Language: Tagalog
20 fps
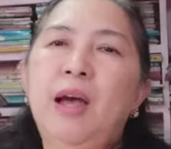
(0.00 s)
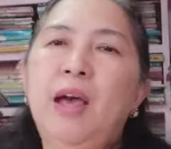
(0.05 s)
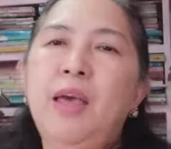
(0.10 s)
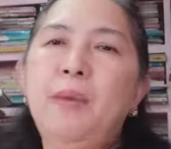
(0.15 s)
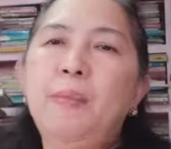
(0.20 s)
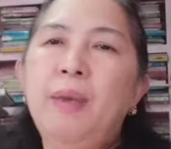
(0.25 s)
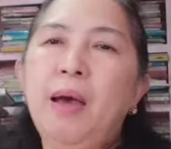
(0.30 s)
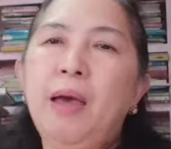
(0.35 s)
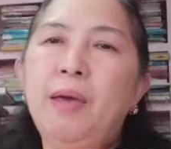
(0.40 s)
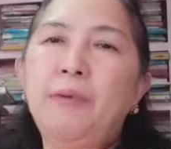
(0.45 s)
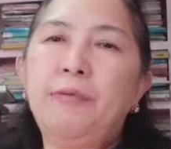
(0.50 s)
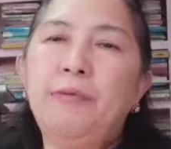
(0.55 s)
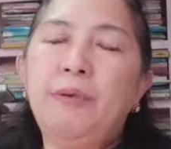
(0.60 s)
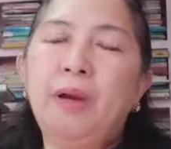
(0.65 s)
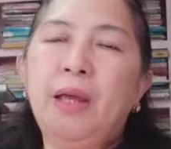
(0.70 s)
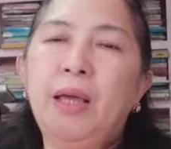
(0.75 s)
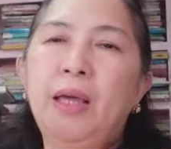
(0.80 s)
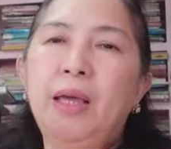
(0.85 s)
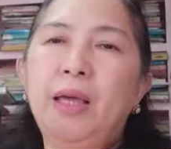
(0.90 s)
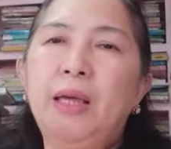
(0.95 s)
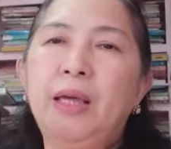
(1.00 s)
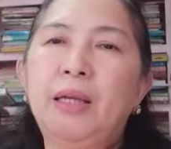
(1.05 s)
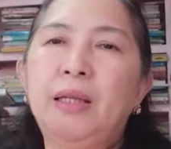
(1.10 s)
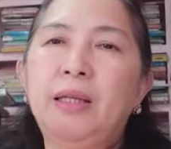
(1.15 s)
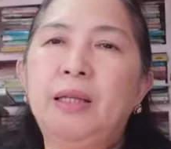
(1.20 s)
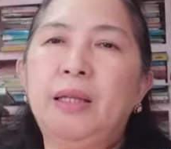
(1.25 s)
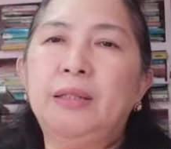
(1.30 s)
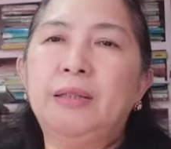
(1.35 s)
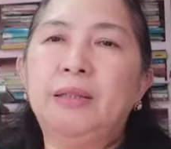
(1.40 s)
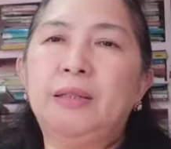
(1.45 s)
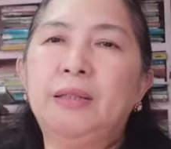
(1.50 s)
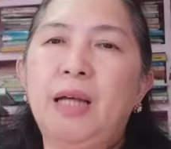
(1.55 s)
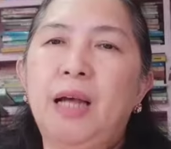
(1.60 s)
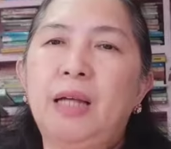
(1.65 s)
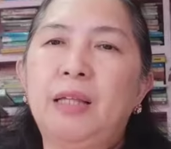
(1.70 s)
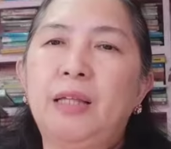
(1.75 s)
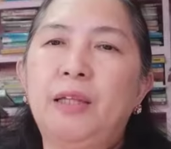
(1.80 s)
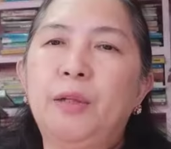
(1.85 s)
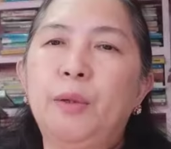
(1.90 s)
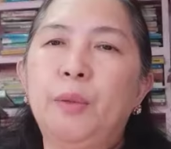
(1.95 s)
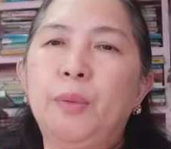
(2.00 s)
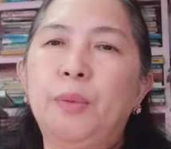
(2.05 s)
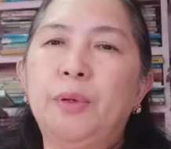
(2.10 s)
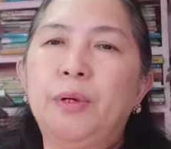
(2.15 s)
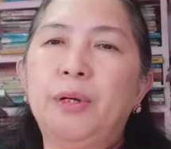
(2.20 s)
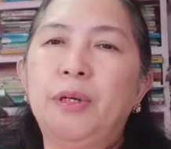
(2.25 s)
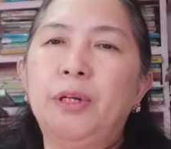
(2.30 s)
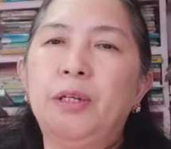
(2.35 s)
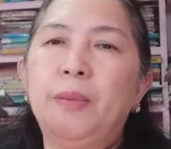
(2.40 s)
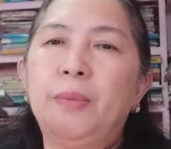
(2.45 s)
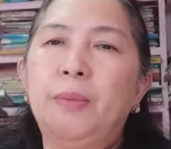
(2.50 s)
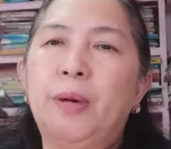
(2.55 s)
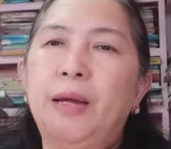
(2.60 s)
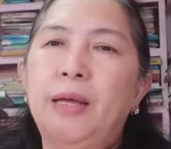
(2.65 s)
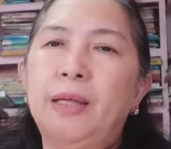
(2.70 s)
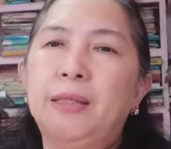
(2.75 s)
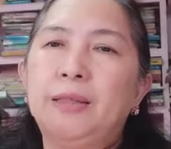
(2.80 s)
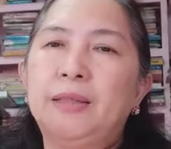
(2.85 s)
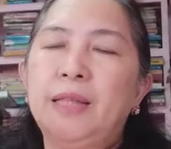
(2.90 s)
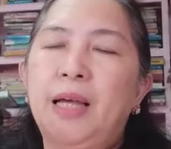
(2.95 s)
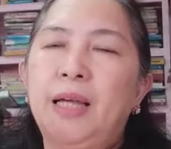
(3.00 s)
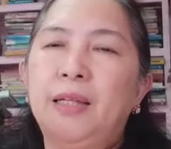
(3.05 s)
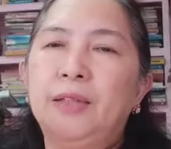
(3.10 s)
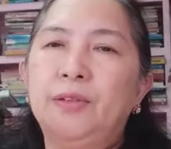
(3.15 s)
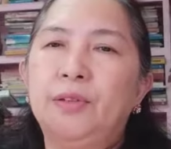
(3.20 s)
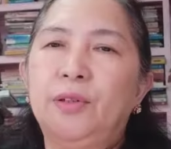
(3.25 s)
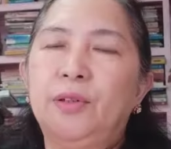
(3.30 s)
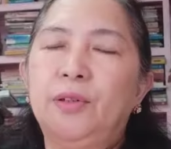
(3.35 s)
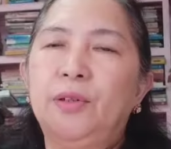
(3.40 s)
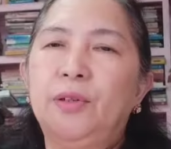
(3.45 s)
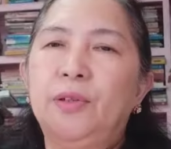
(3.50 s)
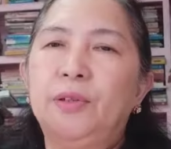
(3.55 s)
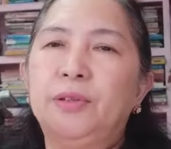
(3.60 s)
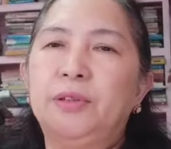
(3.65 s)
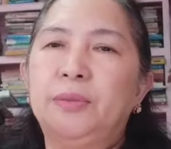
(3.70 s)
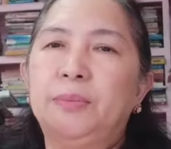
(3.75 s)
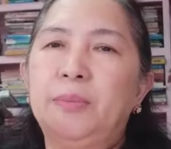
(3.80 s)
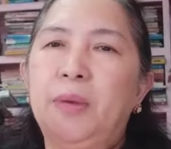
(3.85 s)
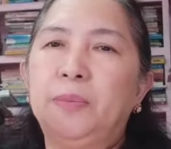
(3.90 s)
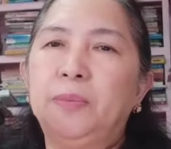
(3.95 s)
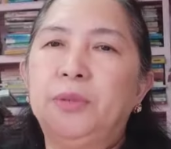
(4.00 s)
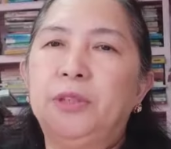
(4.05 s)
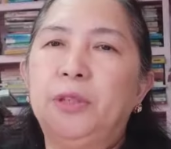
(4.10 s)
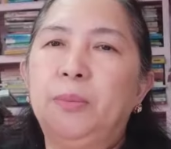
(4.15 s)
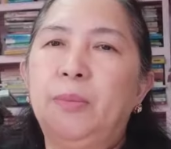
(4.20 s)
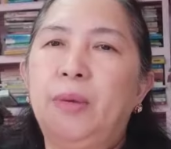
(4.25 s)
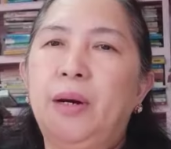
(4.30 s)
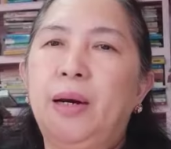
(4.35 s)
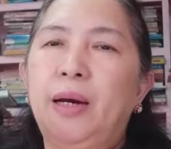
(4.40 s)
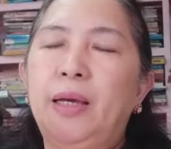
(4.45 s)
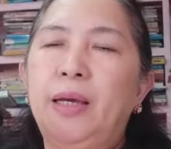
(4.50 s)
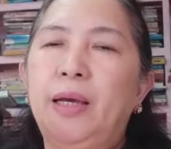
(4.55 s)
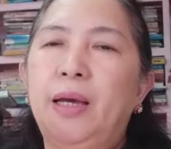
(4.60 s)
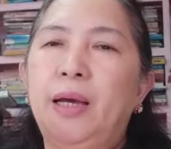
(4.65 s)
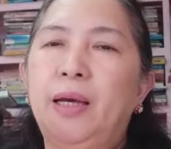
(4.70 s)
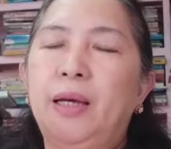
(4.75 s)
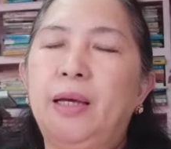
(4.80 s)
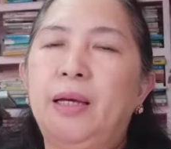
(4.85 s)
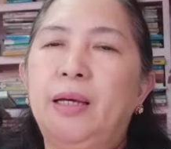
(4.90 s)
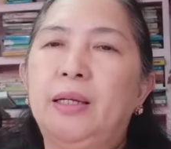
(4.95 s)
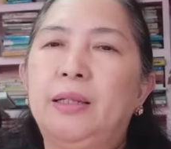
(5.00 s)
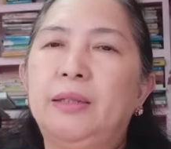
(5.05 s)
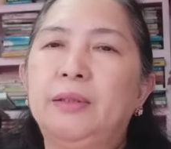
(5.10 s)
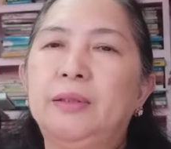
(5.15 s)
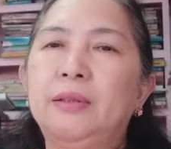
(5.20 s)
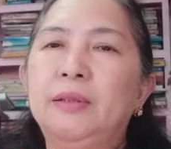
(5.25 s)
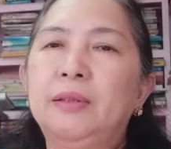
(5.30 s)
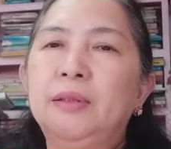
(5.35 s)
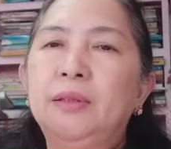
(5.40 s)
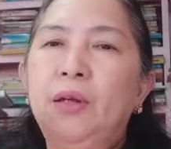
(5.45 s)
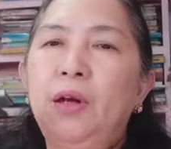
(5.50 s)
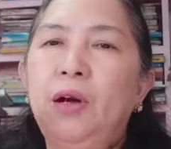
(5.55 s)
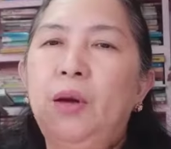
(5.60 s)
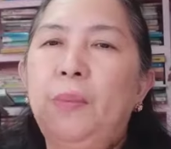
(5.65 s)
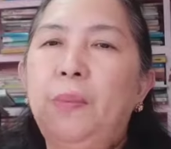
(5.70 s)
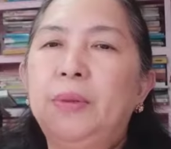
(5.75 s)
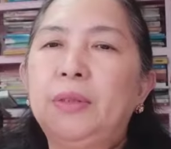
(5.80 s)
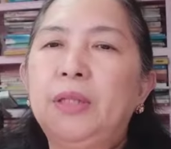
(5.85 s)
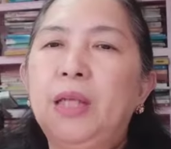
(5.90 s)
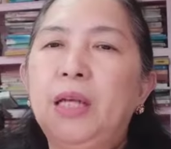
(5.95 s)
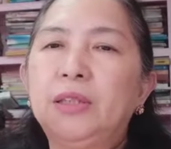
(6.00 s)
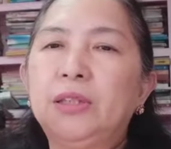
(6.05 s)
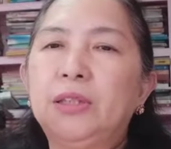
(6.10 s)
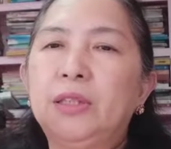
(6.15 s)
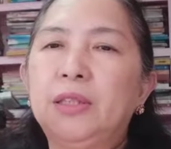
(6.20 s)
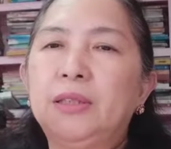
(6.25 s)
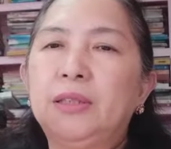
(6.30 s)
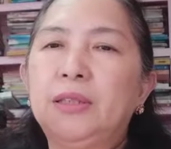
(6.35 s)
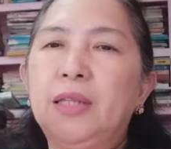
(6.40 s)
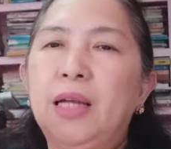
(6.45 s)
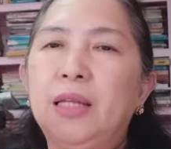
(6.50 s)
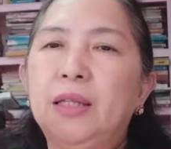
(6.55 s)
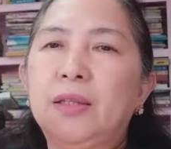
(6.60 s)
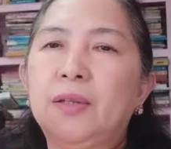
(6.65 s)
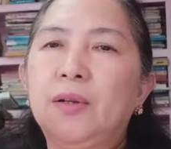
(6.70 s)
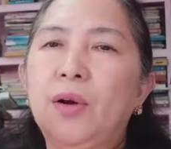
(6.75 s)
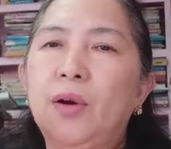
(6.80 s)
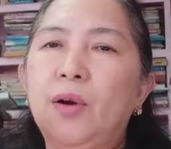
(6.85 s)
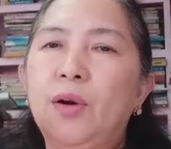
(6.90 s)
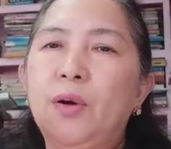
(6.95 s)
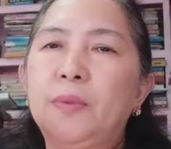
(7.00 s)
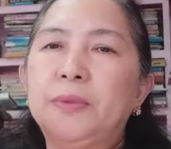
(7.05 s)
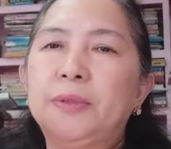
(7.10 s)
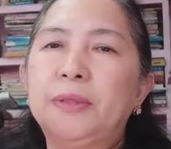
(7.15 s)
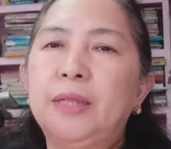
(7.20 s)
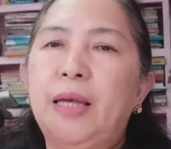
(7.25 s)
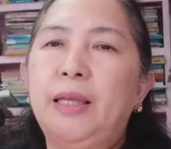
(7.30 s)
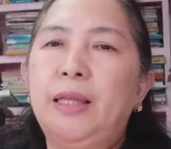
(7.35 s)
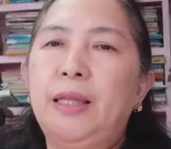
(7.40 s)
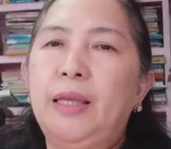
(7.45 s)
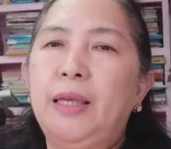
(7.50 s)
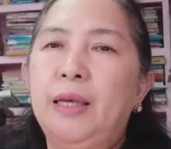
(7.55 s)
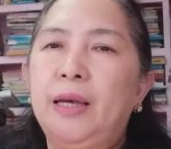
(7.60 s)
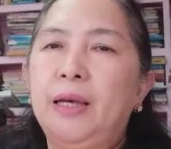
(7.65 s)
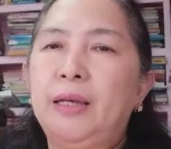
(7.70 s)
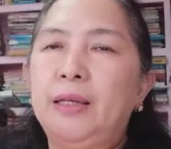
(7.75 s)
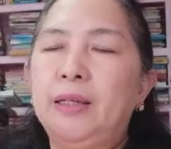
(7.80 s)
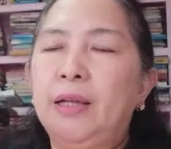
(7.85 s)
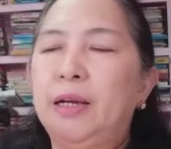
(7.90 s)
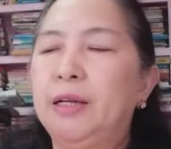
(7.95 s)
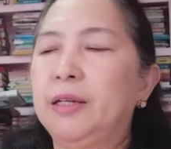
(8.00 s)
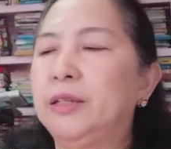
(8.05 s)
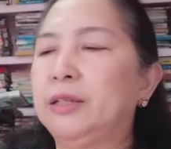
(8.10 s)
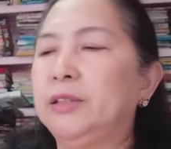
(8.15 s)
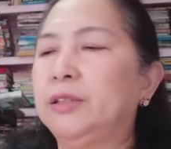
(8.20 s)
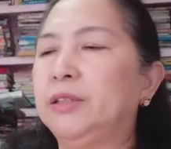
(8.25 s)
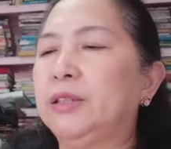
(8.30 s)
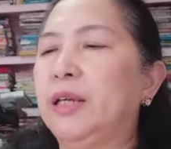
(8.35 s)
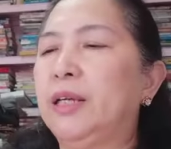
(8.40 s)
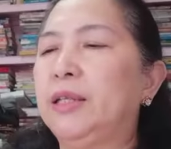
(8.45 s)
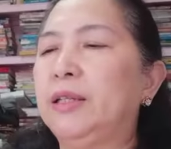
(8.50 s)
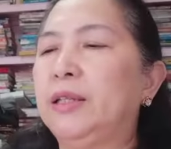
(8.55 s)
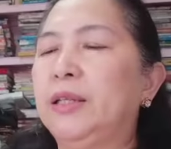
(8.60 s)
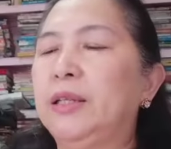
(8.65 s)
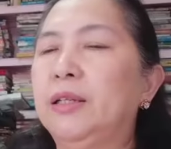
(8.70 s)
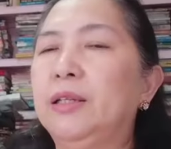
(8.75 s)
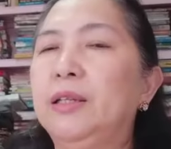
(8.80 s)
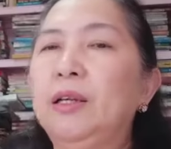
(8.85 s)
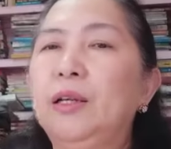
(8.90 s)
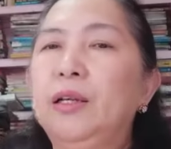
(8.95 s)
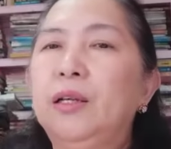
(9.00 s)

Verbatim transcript: Hi, my friend! Let's study the word. Marian Santos, Ma'am Shi Marian, of potentials.com, signing in our channel.